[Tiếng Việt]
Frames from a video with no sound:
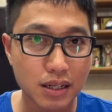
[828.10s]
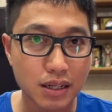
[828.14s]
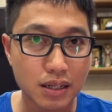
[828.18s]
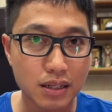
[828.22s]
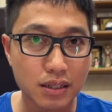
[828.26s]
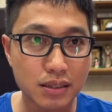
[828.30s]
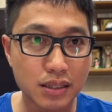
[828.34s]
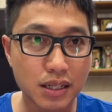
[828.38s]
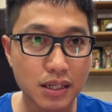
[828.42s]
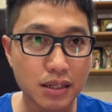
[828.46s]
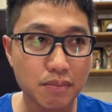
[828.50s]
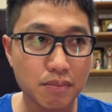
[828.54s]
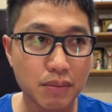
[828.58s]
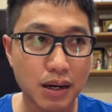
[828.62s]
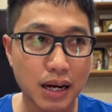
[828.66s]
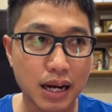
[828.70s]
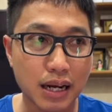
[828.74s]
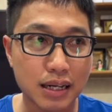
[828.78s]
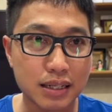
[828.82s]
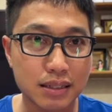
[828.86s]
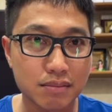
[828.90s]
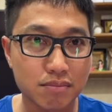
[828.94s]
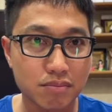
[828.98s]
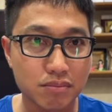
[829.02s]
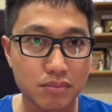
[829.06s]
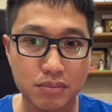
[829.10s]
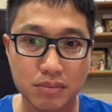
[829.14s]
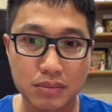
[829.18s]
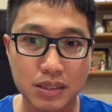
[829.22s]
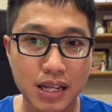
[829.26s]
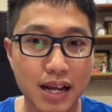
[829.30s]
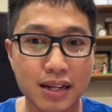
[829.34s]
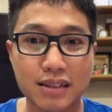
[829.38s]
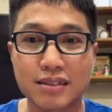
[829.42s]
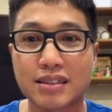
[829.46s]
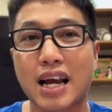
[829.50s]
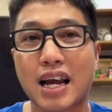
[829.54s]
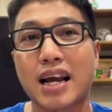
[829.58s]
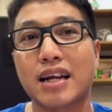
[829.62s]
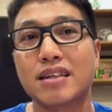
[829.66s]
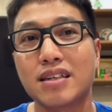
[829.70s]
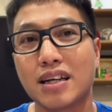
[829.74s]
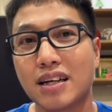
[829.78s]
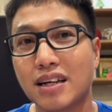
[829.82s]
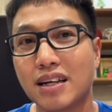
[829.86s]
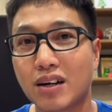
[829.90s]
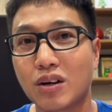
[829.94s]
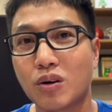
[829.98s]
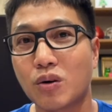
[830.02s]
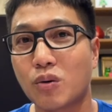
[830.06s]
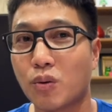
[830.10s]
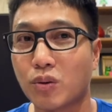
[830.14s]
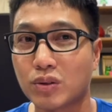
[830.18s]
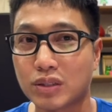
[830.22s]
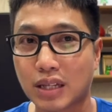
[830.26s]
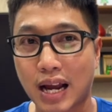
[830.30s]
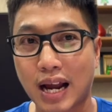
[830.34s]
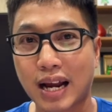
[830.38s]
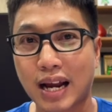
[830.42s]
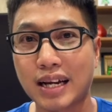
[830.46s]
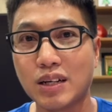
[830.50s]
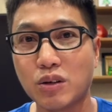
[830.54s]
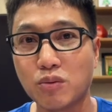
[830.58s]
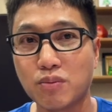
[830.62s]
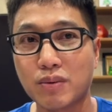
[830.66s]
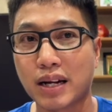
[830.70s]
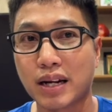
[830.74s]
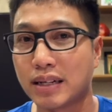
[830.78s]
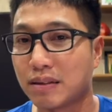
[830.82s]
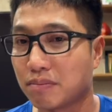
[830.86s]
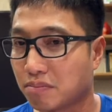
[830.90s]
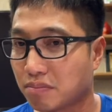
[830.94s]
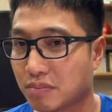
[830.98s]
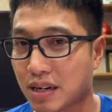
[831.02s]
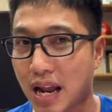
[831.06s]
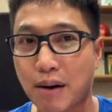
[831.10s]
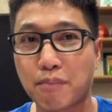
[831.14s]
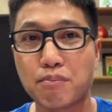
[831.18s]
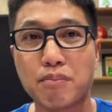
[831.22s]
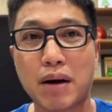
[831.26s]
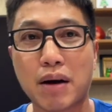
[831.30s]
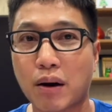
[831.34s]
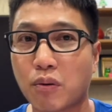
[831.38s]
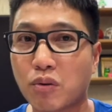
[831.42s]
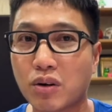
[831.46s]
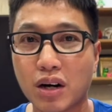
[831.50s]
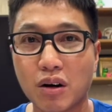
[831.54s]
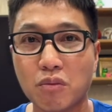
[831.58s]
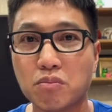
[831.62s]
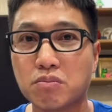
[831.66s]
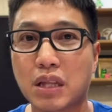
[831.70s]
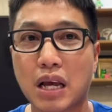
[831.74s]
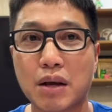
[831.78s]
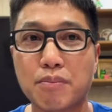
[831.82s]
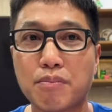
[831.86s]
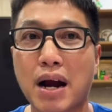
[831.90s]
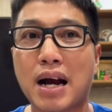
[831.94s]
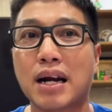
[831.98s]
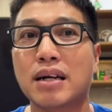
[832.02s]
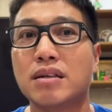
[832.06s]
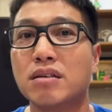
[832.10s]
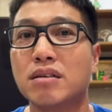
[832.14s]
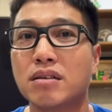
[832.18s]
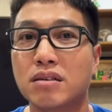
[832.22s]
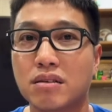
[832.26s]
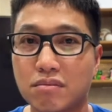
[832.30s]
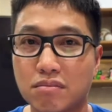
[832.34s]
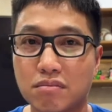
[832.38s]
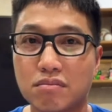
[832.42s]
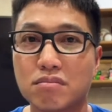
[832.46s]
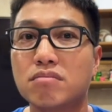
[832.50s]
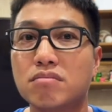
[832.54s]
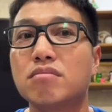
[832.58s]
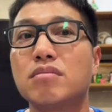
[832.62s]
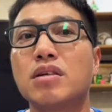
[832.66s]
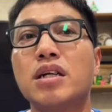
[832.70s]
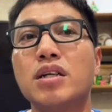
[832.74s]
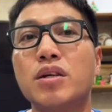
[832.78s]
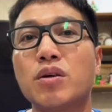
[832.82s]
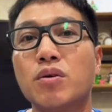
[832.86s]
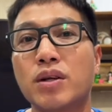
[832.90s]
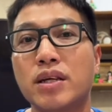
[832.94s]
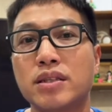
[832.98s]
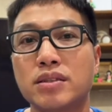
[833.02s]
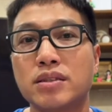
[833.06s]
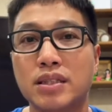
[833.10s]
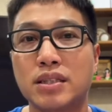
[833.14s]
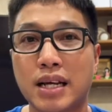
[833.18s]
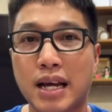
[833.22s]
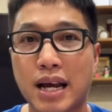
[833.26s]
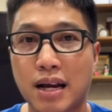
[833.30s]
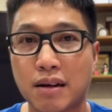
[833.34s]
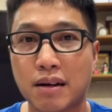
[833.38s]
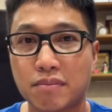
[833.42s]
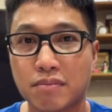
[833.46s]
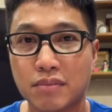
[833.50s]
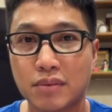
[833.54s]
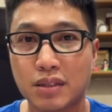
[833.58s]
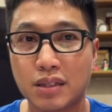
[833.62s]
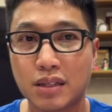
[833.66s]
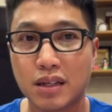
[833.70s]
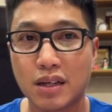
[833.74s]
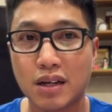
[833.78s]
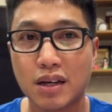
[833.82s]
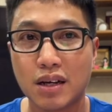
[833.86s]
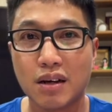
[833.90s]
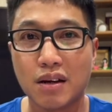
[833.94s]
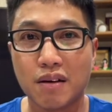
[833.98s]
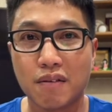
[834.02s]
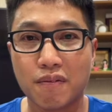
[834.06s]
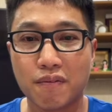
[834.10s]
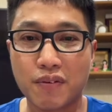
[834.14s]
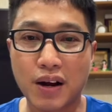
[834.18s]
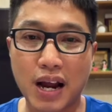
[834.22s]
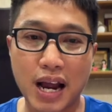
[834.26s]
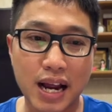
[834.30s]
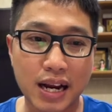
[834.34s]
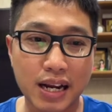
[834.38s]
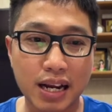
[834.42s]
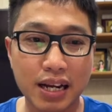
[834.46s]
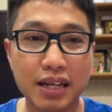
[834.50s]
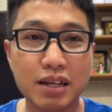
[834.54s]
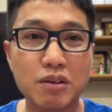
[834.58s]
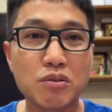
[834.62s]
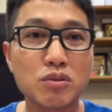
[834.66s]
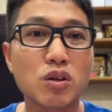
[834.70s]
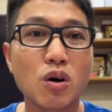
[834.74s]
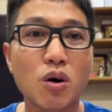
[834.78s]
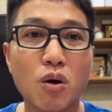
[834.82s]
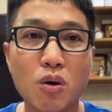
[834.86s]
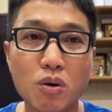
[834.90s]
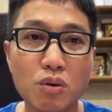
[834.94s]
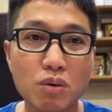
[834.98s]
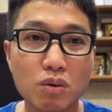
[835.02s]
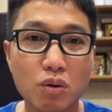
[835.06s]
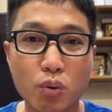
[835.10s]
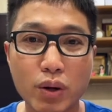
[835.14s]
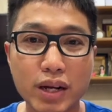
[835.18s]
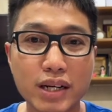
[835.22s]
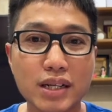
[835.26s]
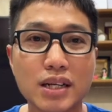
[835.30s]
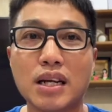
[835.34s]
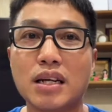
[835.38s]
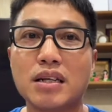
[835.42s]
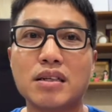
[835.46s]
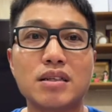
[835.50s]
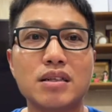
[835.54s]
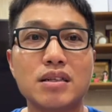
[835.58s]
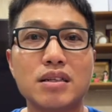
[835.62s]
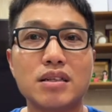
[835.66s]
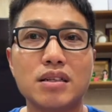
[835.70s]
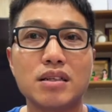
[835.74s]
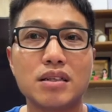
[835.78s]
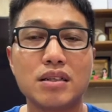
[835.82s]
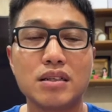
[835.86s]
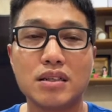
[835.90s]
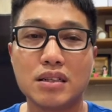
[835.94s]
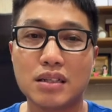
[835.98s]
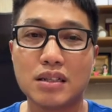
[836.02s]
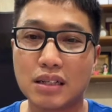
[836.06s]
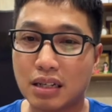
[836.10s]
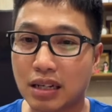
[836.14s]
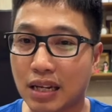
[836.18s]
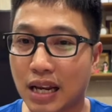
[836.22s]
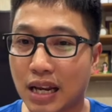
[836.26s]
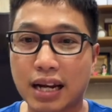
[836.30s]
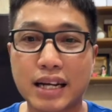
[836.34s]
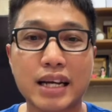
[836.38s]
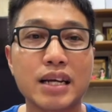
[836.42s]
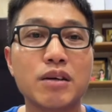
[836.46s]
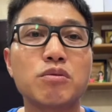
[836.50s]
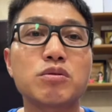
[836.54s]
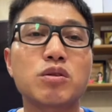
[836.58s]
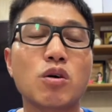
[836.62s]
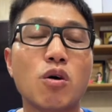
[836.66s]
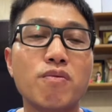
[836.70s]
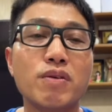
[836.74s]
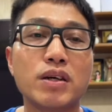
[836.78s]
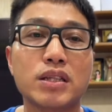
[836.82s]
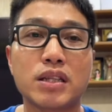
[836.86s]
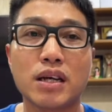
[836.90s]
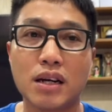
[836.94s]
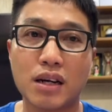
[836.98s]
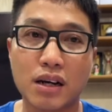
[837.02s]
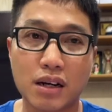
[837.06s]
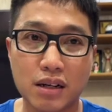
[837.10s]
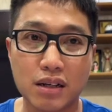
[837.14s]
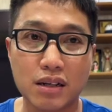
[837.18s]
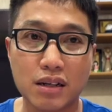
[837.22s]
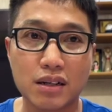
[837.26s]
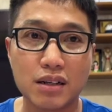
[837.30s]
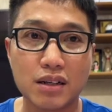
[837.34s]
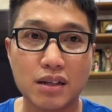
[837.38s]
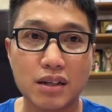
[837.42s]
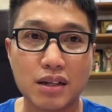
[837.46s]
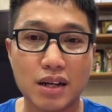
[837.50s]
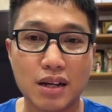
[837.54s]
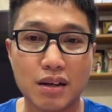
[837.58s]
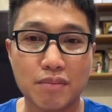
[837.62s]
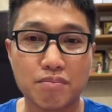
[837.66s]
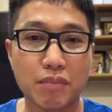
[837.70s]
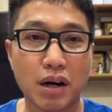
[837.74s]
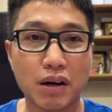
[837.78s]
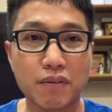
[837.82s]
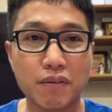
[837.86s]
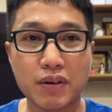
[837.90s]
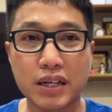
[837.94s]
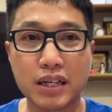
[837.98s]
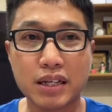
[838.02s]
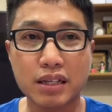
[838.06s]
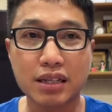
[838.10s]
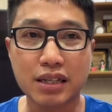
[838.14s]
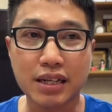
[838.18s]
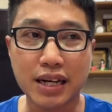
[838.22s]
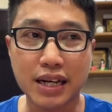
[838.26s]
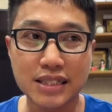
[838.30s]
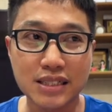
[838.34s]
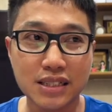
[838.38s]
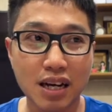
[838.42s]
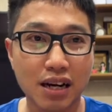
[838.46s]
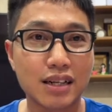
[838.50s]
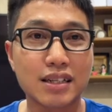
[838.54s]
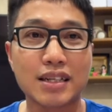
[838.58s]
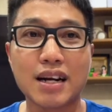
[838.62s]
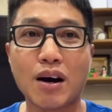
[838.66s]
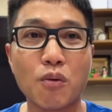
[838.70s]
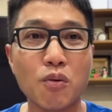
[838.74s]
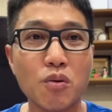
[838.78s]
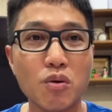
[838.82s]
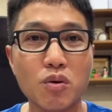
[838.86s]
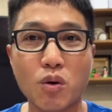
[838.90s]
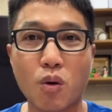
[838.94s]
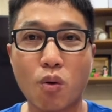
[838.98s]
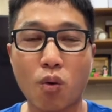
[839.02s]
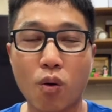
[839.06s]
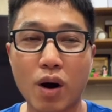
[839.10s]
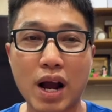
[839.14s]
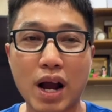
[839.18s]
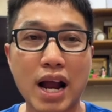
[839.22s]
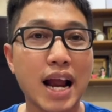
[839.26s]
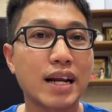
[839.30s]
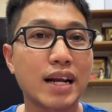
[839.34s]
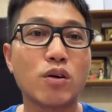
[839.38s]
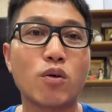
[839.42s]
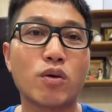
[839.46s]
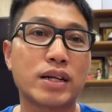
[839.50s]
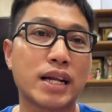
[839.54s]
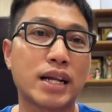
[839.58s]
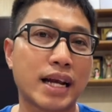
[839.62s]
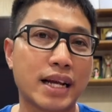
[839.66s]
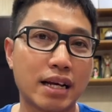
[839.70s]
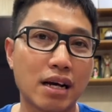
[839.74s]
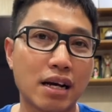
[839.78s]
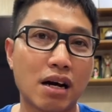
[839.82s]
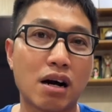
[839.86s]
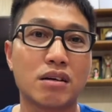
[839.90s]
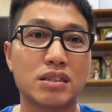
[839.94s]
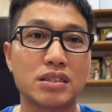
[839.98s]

Nhưng mà nền tảng thể lực của Thái lúc này đảm bảo không thể bằng được Indonesia. Và cái yếu tố quyết định là cái yếu tố về thể lực. Bởi vì cái trận đấu của hai đội này ở